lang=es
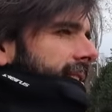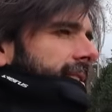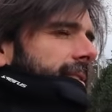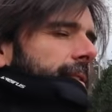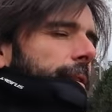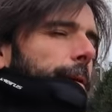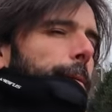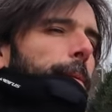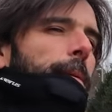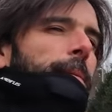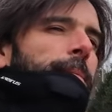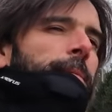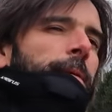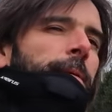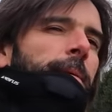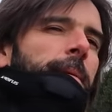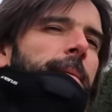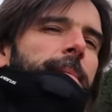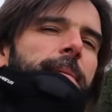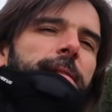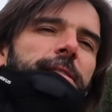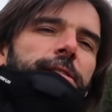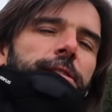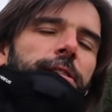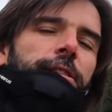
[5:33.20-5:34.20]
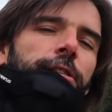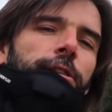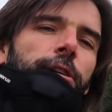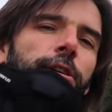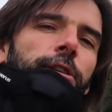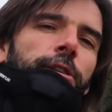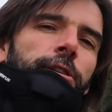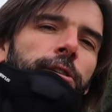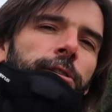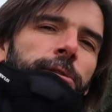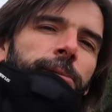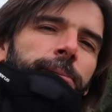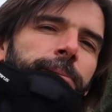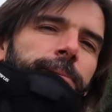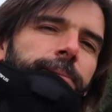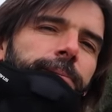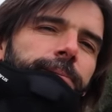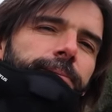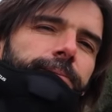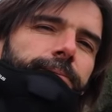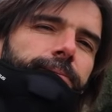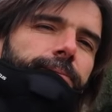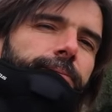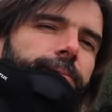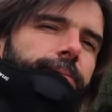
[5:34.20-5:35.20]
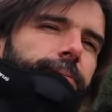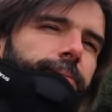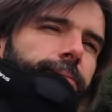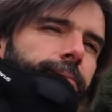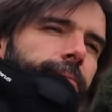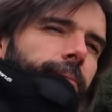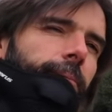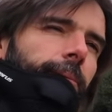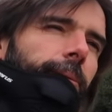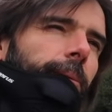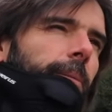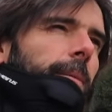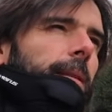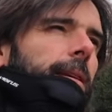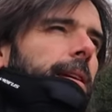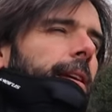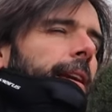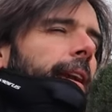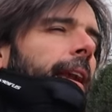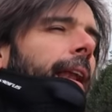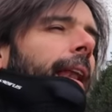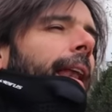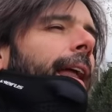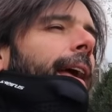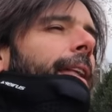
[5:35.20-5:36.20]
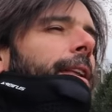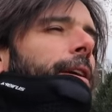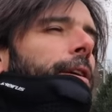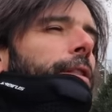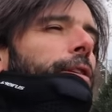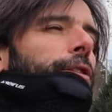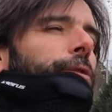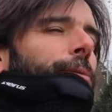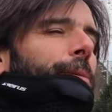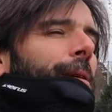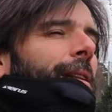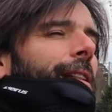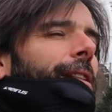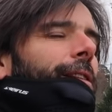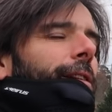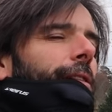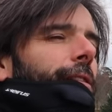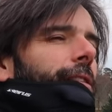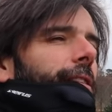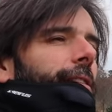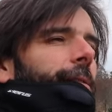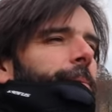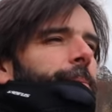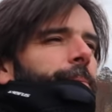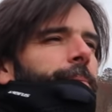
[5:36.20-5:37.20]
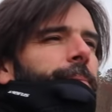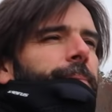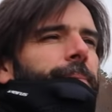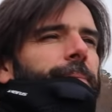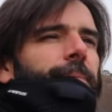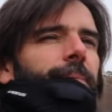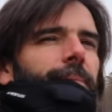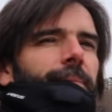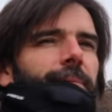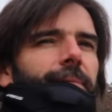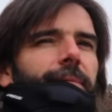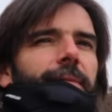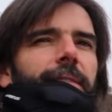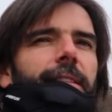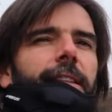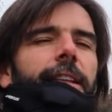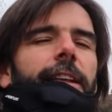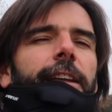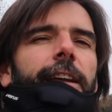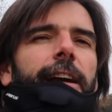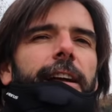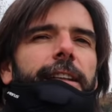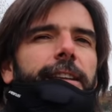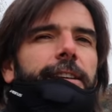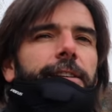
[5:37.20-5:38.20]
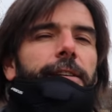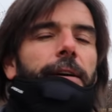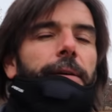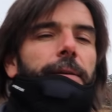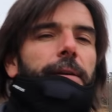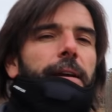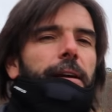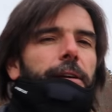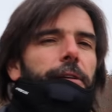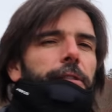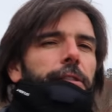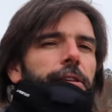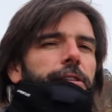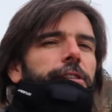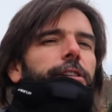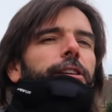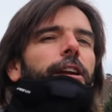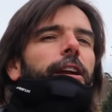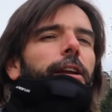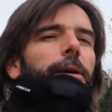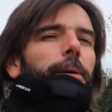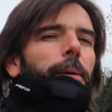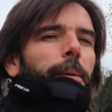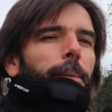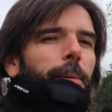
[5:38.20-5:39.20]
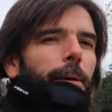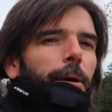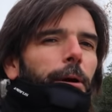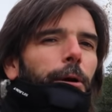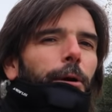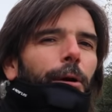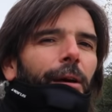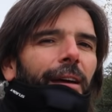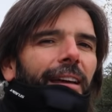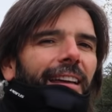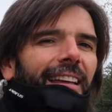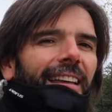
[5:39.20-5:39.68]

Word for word: Esto mismo me pasó en Congo, en el año 2012. Allí no había concesionario BMW.